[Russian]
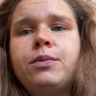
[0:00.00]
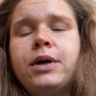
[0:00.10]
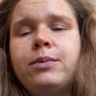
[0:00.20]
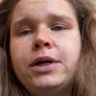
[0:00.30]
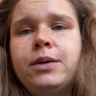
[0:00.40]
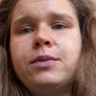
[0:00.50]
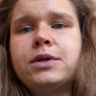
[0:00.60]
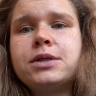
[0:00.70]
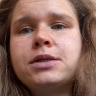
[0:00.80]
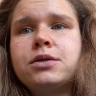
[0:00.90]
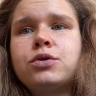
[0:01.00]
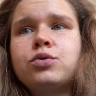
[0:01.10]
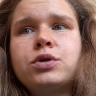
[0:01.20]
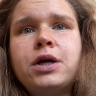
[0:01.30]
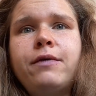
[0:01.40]
проблемы с
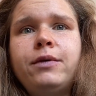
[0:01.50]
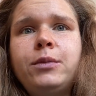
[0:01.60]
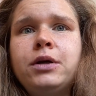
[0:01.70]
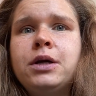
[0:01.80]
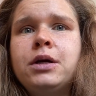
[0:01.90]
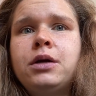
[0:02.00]
суставами,